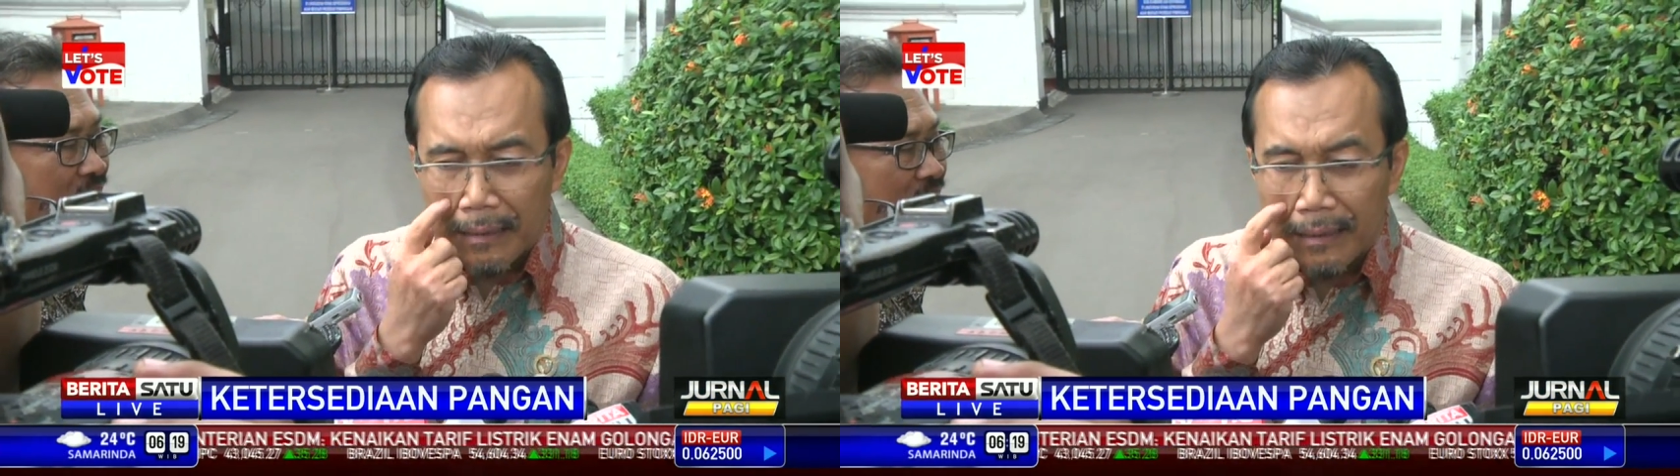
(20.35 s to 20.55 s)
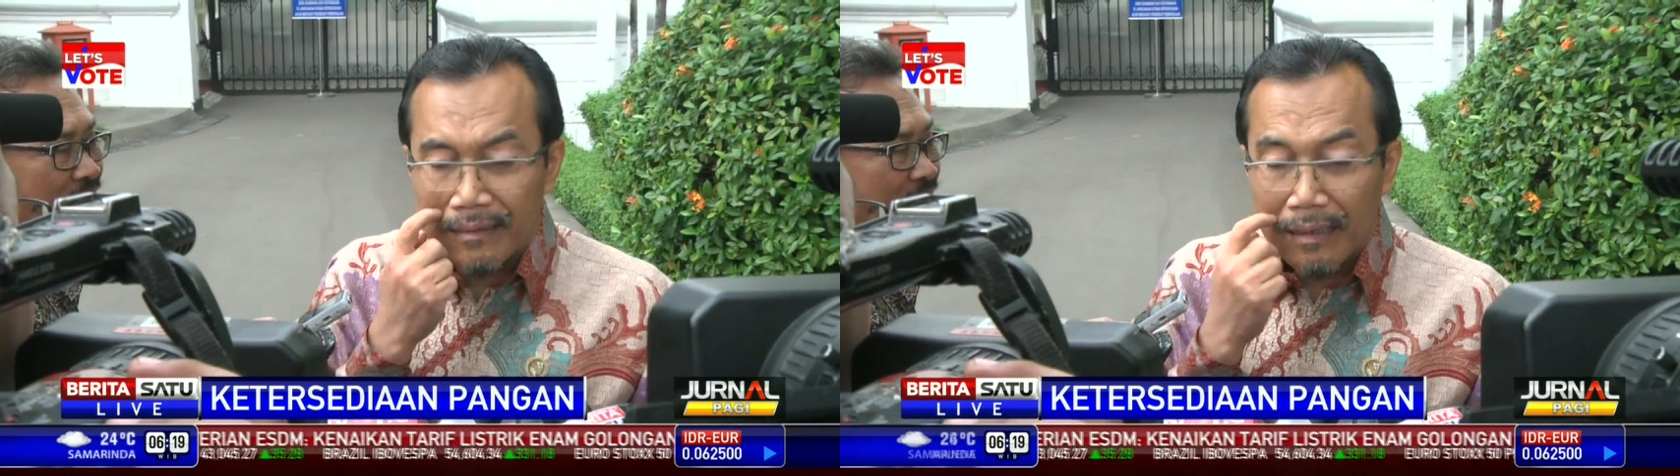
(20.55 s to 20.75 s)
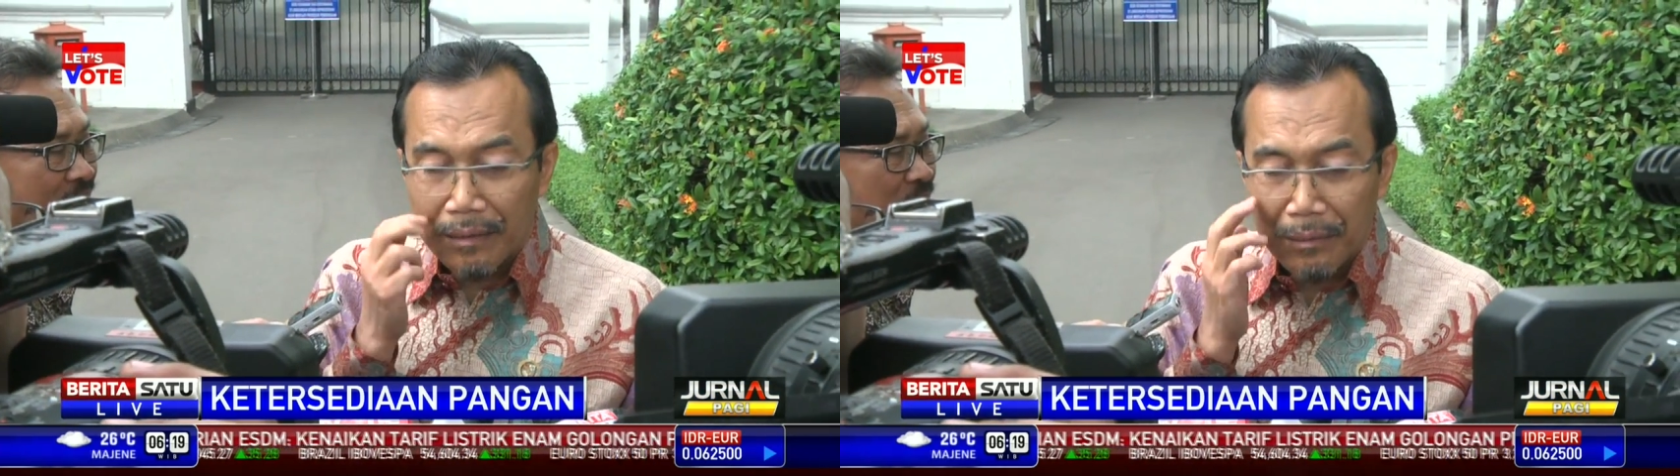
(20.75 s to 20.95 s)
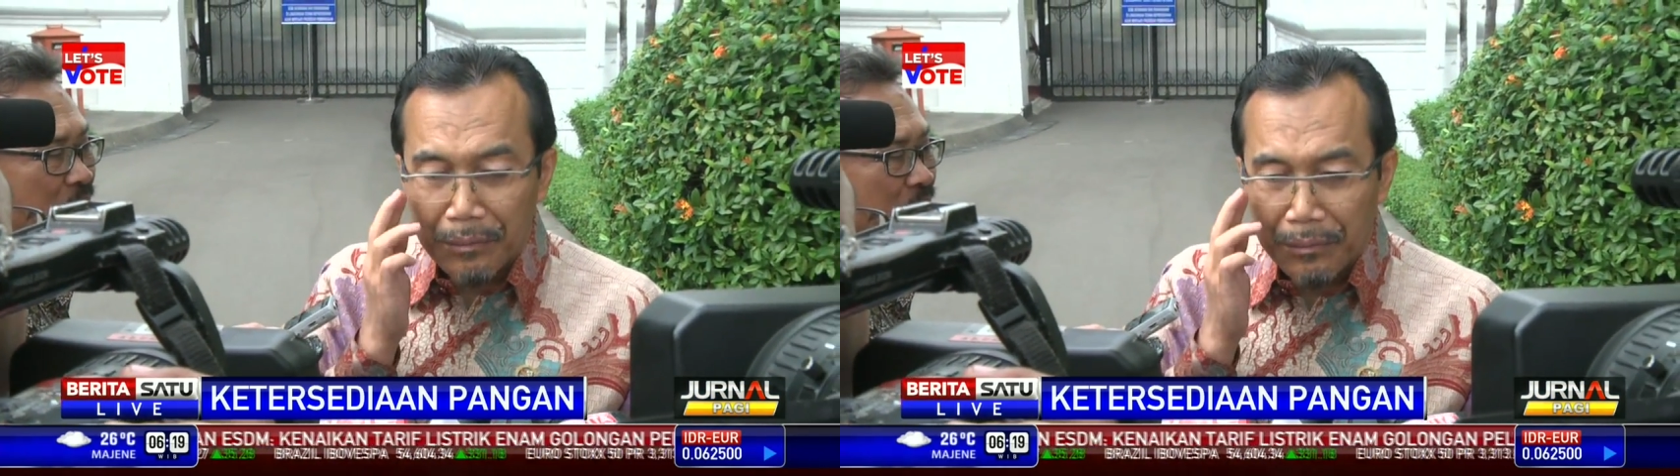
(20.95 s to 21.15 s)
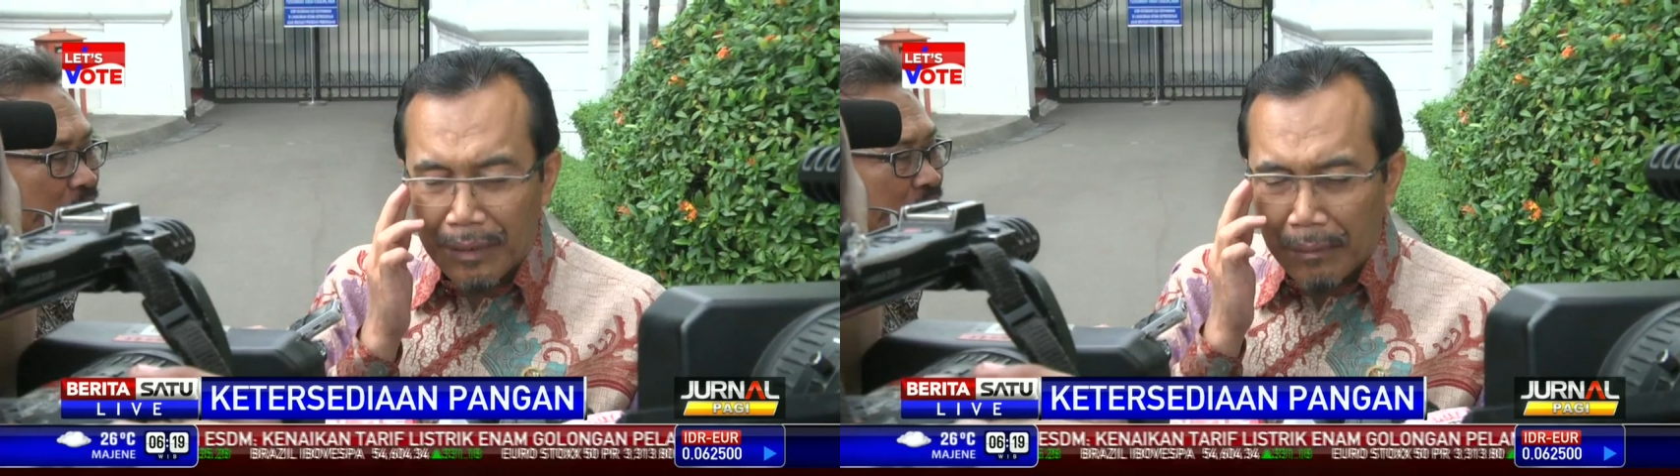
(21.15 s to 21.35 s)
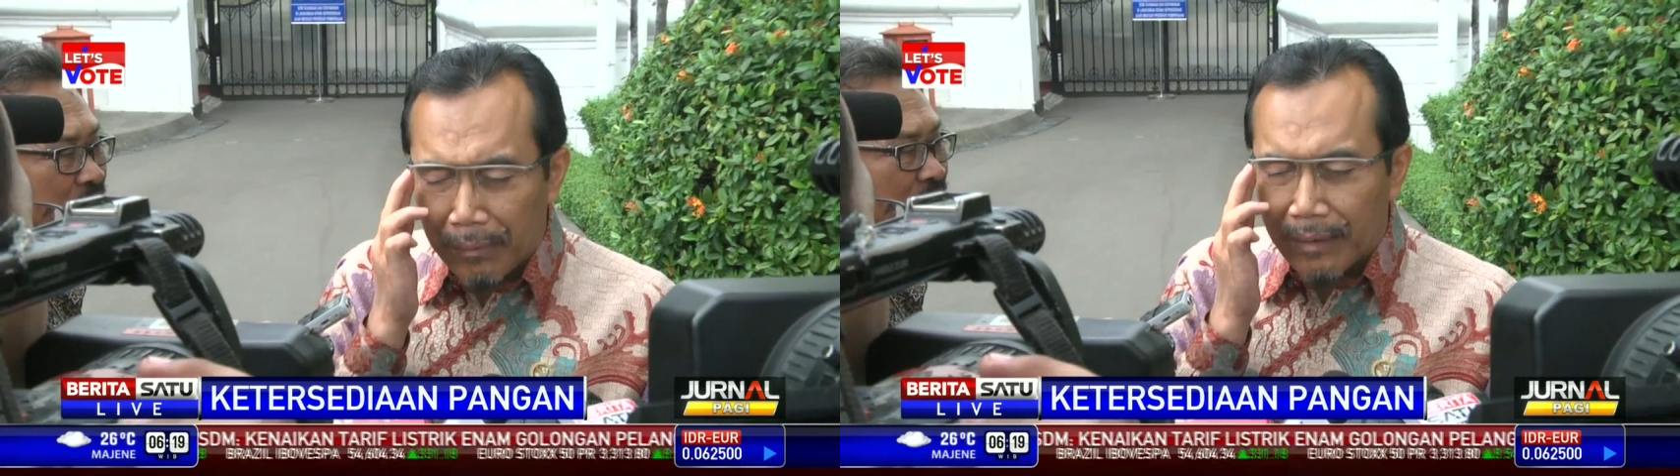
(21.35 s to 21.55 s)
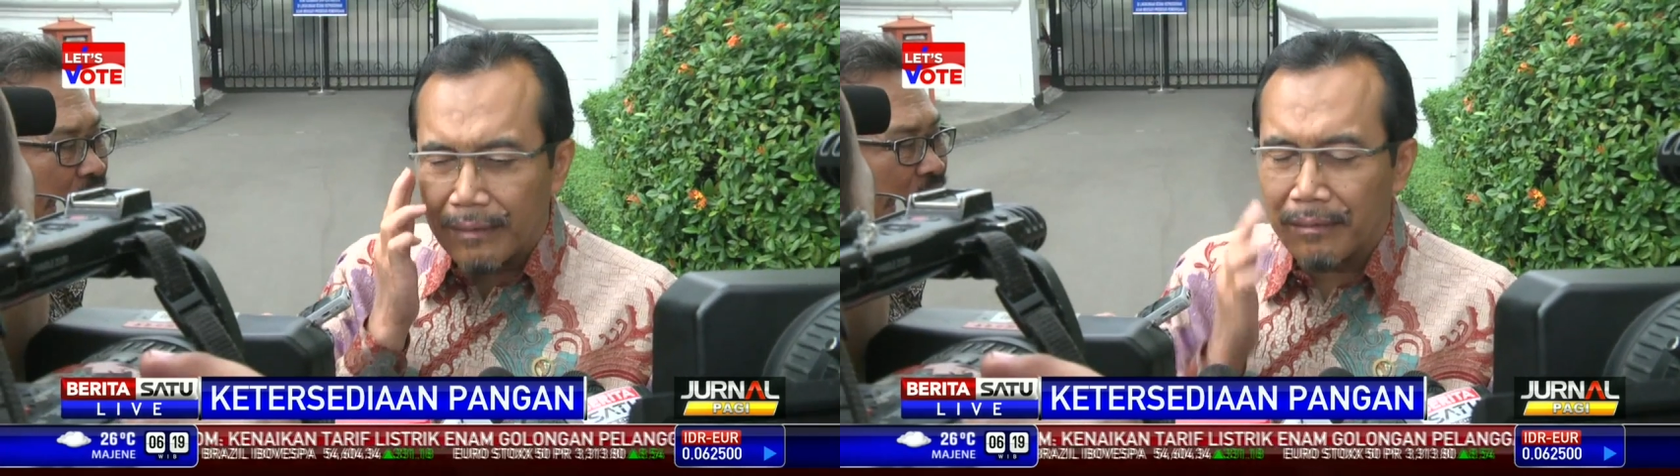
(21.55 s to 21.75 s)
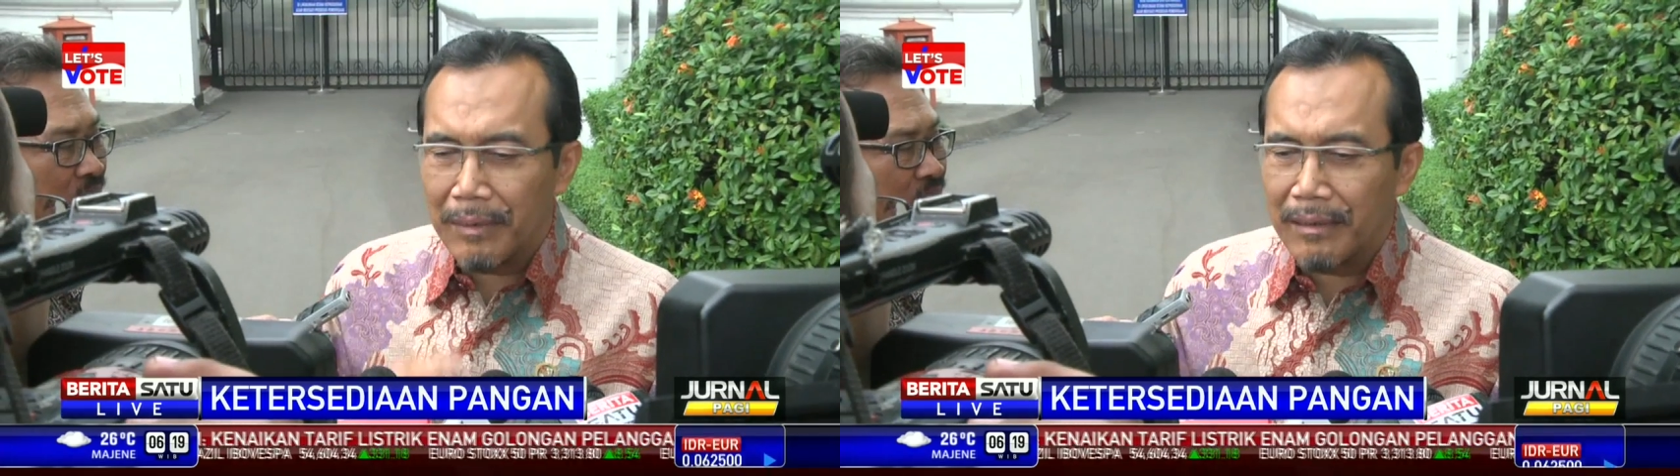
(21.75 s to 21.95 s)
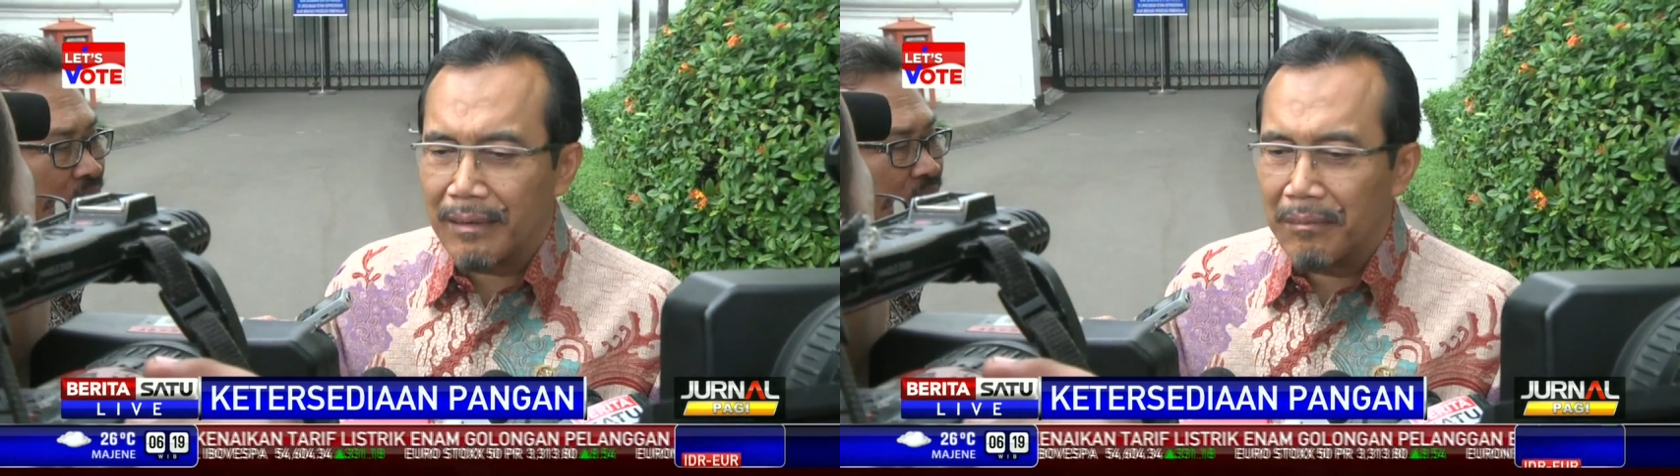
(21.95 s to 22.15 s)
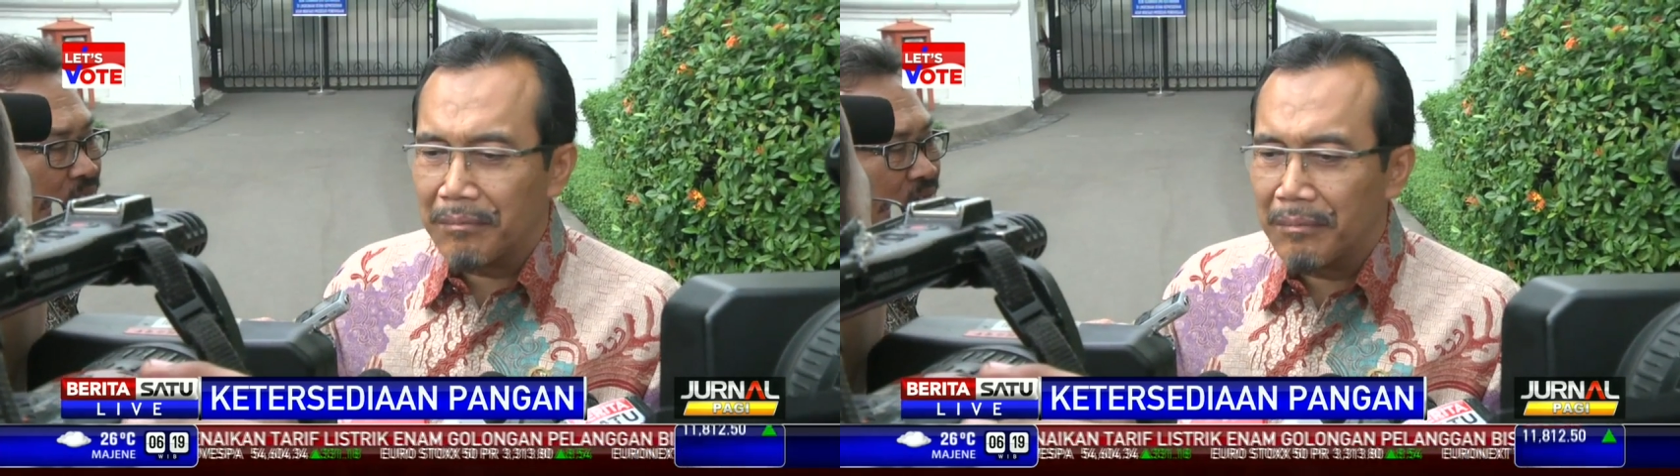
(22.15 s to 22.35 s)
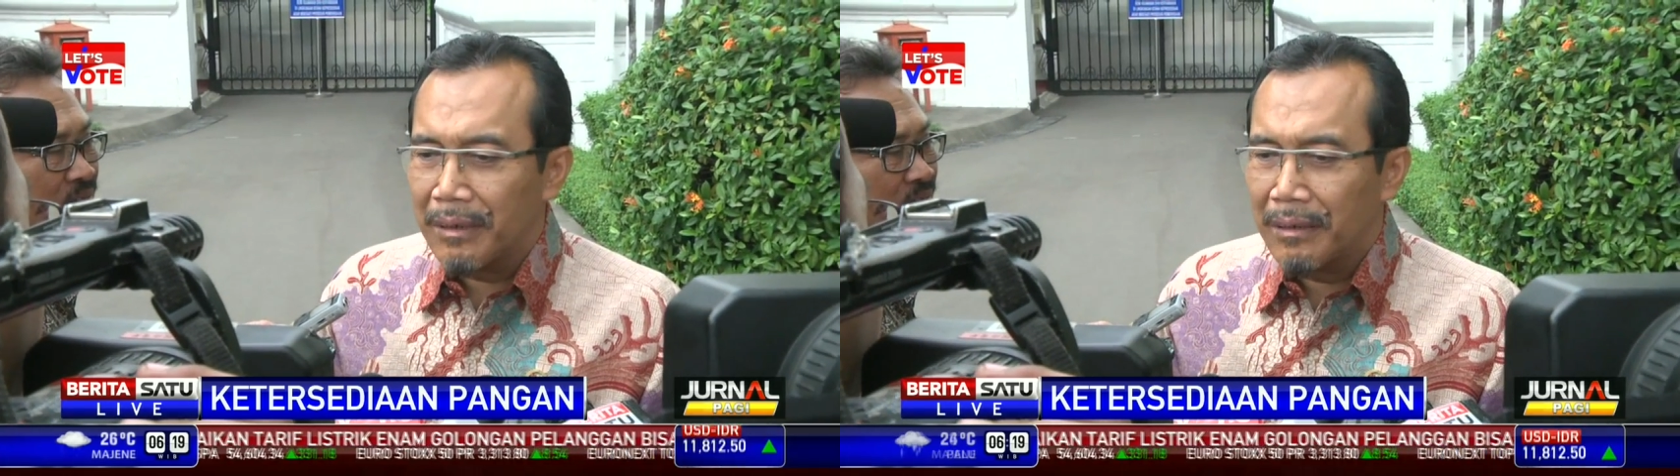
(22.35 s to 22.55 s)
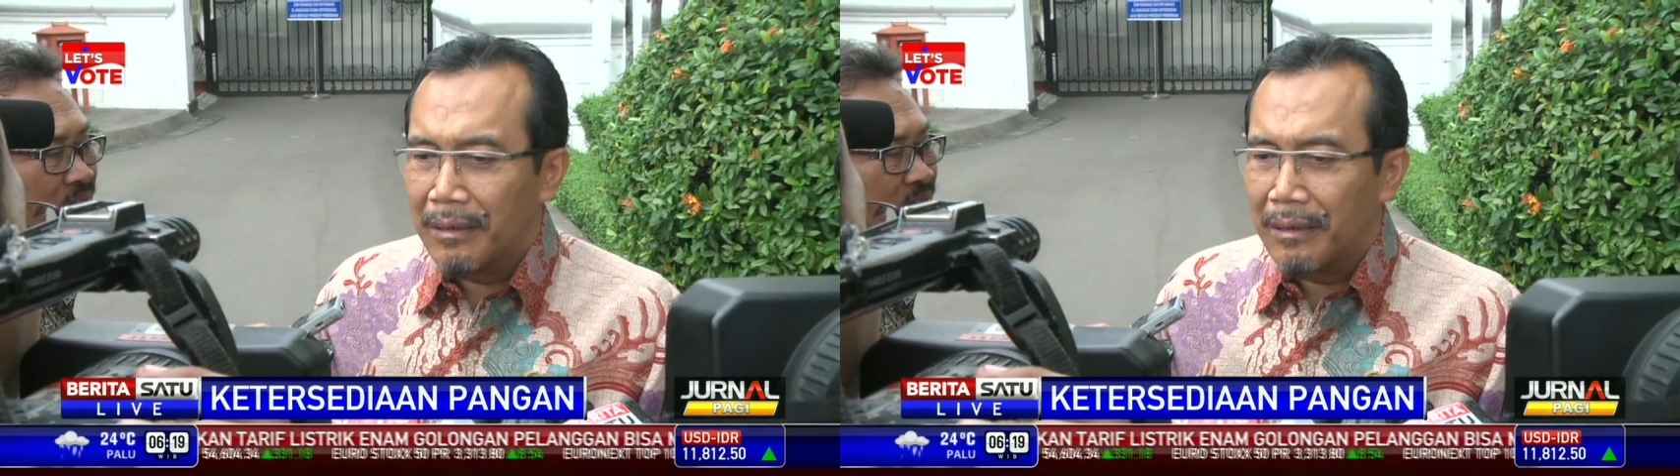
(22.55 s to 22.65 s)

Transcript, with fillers: ada satu apa ya semacam